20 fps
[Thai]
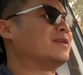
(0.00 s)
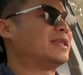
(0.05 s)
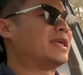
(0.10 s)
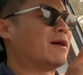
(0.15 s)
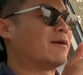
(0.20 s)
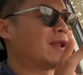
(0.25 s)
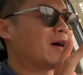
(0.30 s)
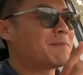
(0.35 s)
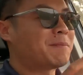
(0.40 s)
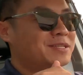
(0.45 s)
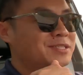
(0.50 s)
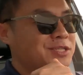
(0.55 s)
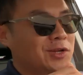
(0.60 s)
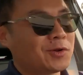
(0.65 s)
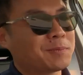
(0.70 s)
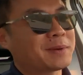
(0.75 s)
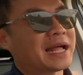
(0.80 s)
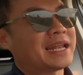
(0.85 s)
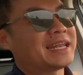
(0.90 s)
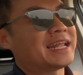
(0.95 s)
เดี๋ยวเราไปส
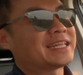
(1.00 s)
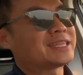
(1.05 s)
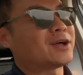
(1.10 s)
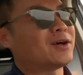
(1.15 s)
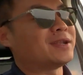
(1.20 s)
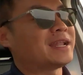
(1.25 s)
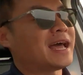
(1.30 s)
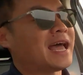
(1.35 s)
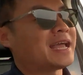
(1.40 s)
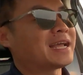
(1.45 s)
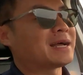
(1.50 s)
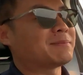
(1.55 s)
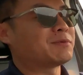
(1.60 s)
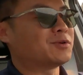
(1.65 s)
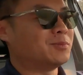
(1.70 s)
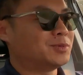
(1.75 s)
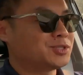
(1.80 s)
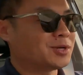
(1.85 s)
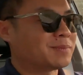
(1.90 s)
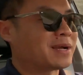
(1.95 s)
รุปกันในตอนท้ายครับ
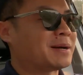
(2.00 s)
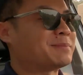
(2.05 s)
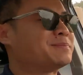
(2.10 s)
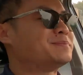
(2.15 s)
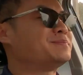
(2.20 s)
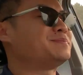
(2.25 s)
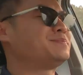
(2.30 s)
คุณผู้ชมครับ